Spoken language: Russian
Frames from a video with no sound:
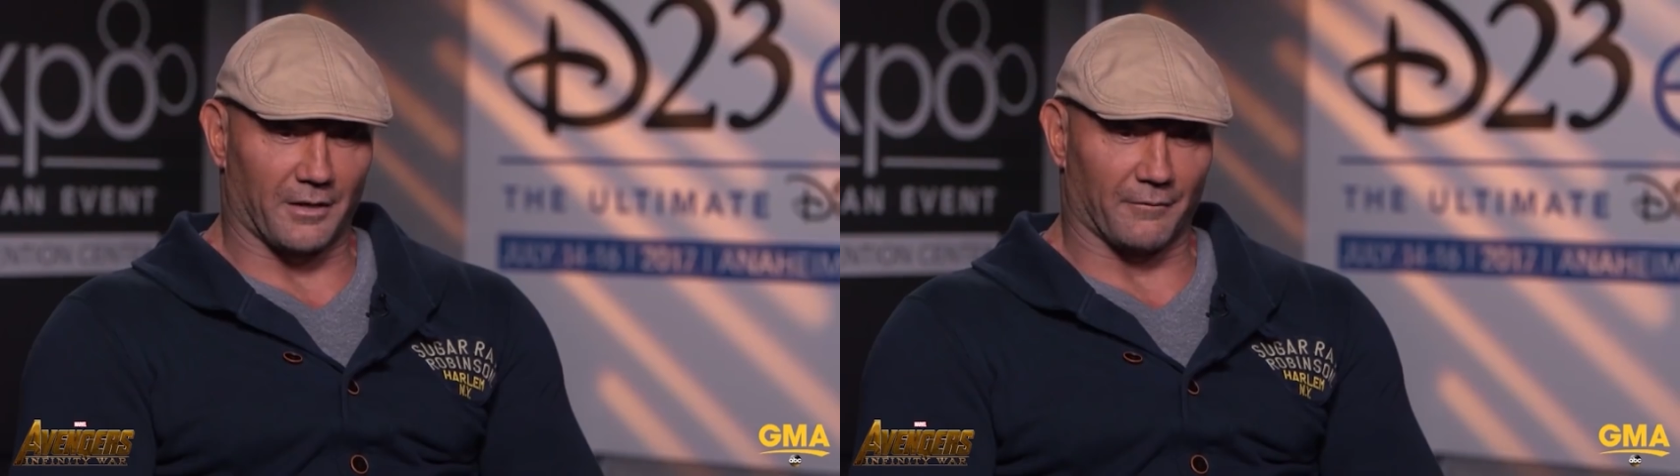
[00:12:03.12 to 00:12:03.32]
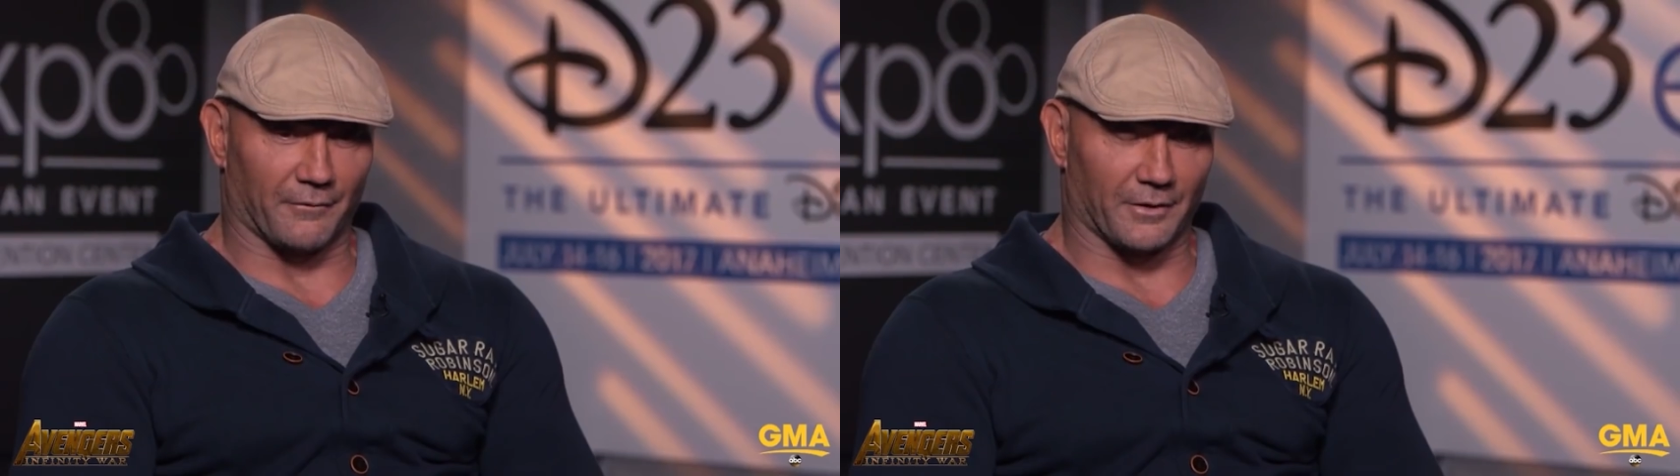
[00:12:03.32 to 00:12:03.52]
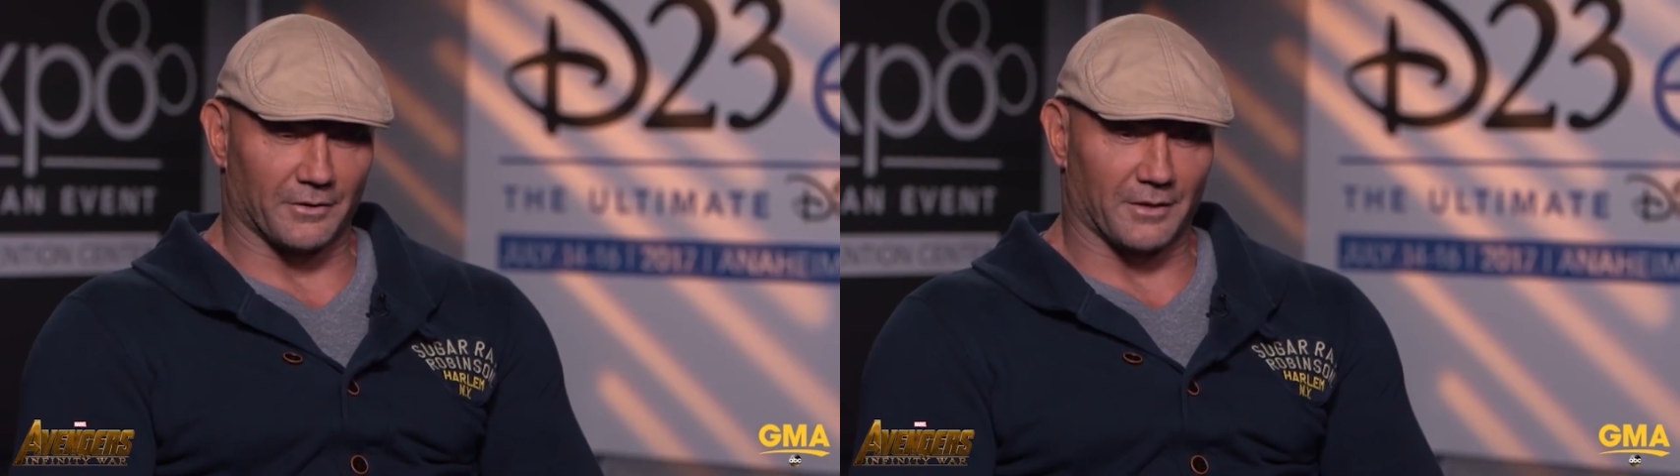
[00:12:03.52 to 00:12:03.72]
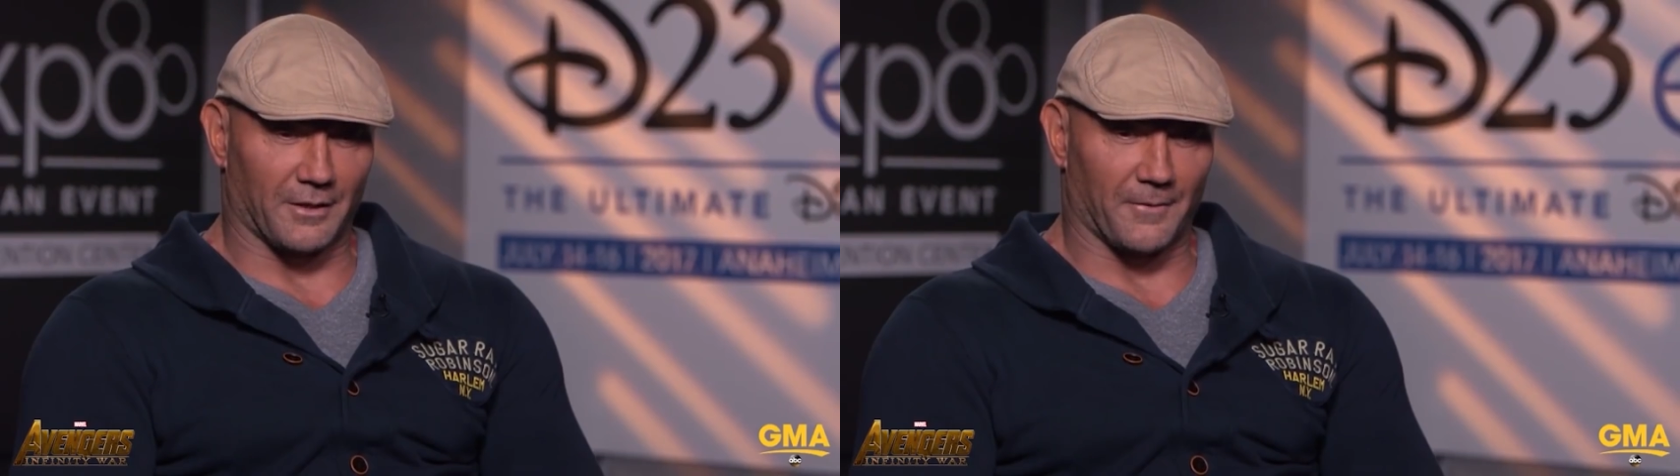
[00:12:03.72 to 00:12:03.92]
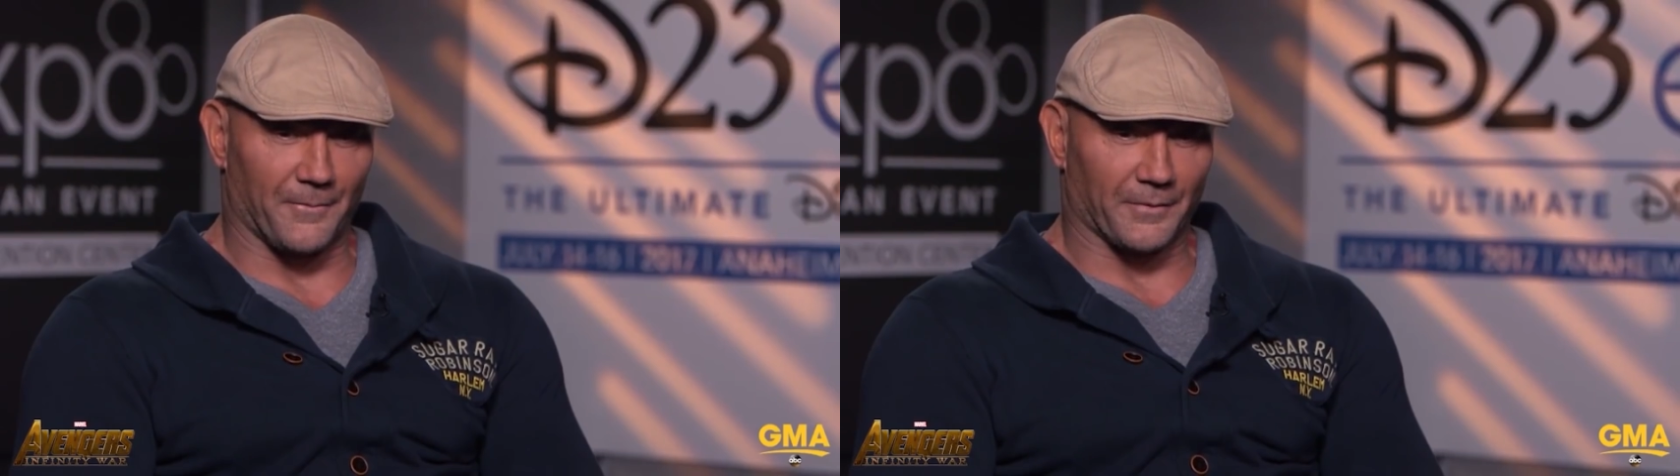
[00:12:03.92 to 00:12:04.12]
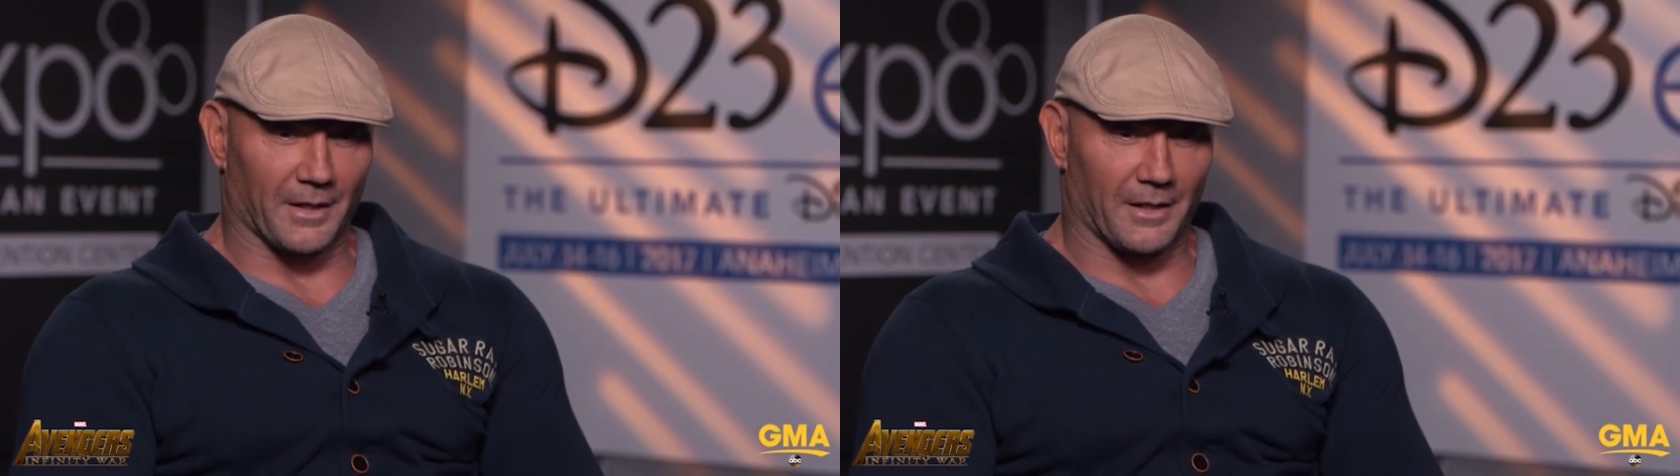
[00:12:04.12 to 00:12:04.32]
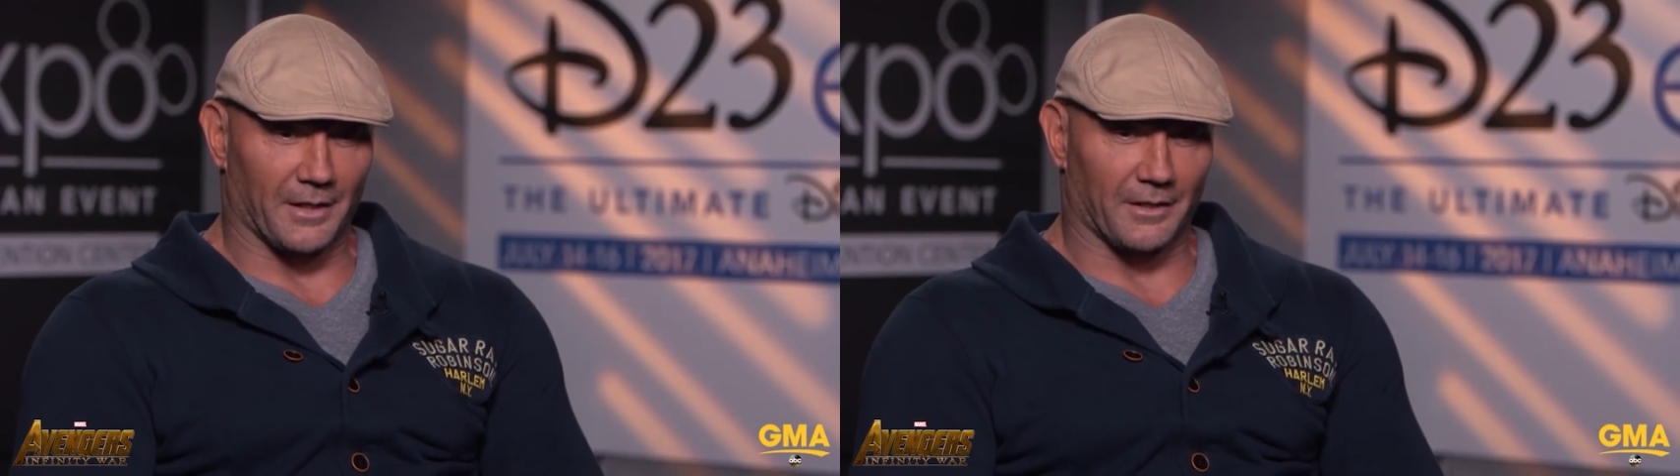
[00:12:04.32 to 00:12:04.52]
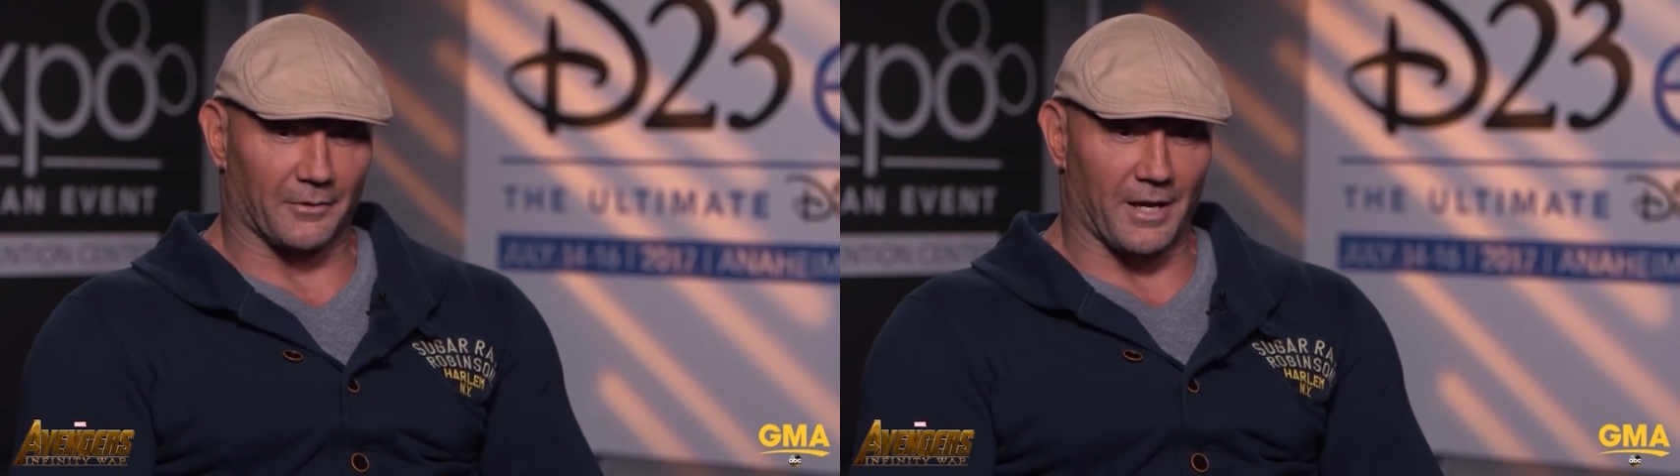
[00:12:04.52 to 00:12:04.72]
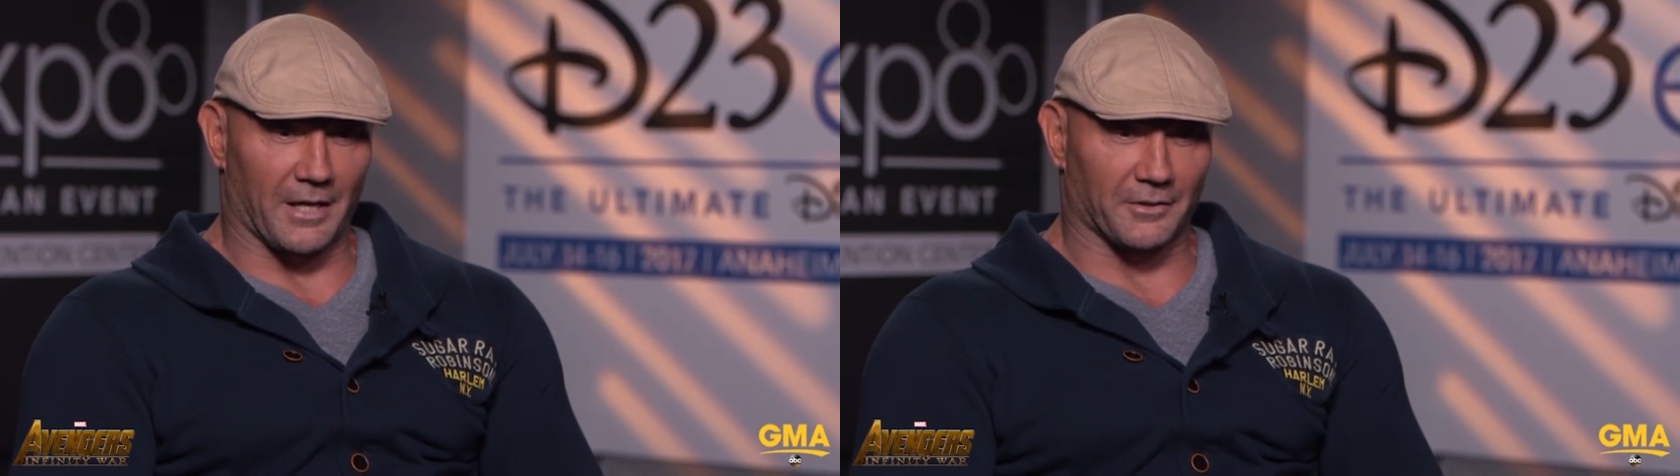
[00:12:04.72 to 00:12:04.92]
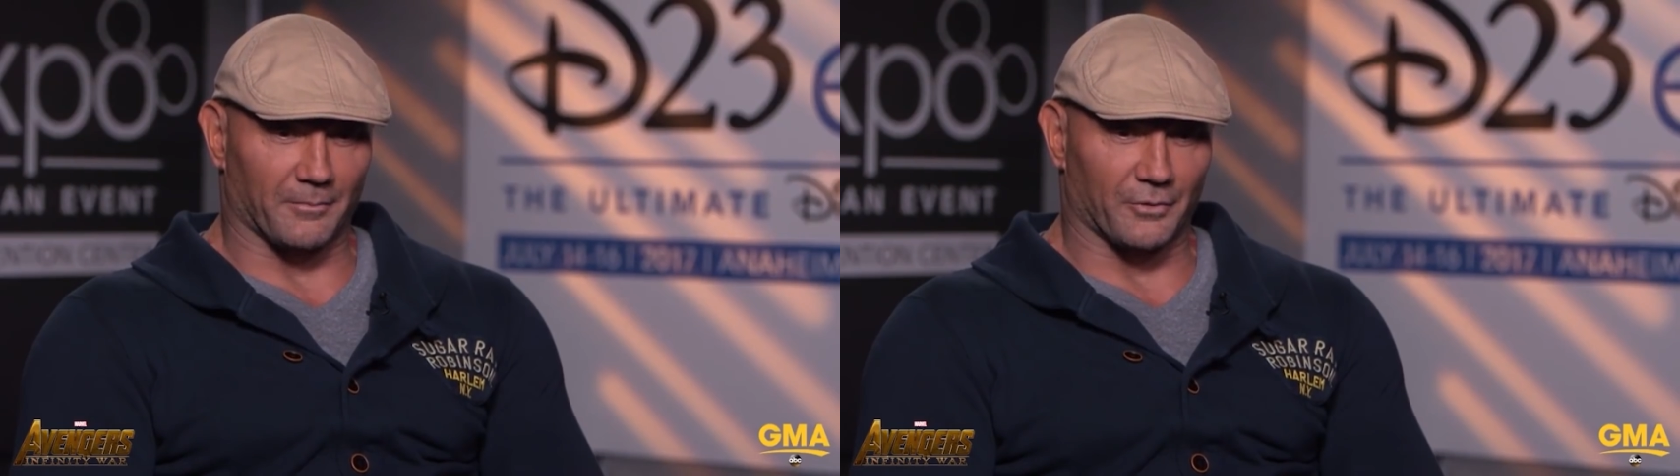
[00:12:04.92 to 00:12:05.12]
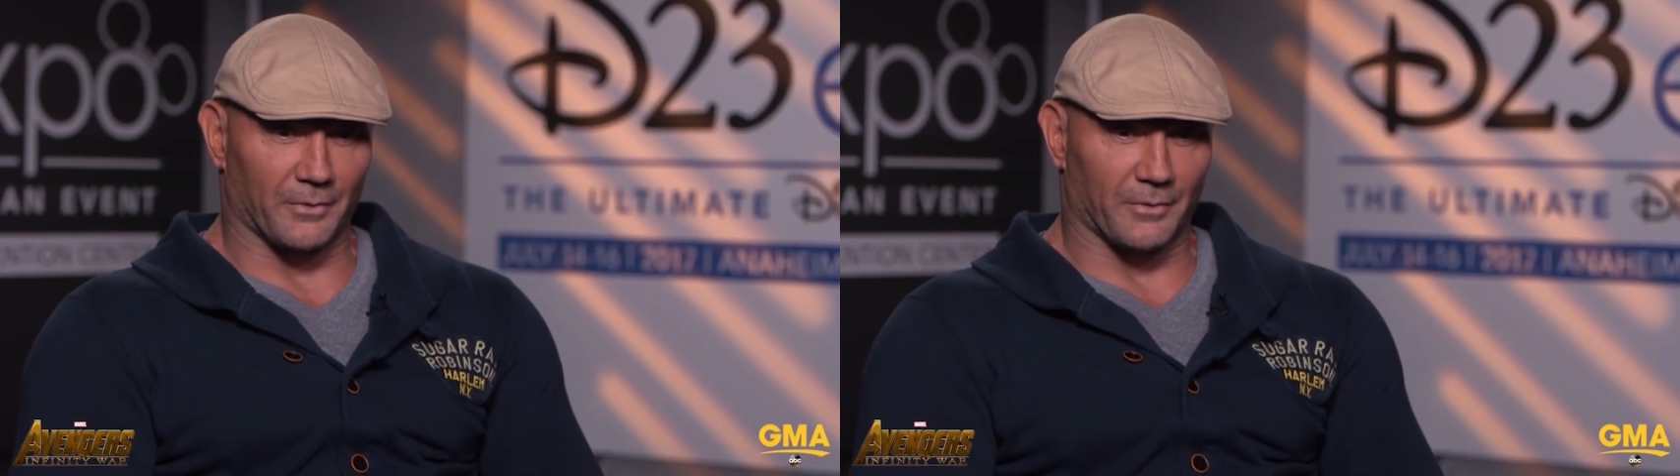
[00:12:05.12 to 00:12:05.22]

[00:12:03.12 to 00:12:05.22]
Некоторые источники также указывают на то,